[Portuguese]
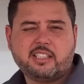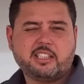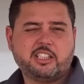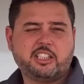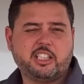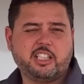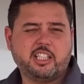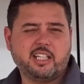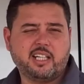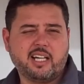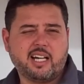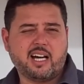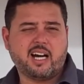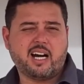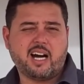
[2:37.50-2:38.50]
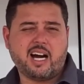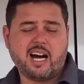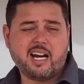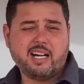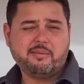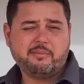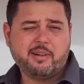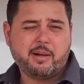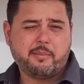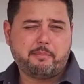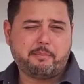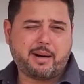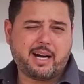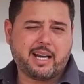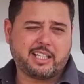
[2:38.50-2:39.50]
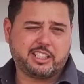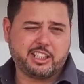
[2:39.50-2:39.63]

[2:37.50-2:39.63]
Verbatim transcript: de ar para a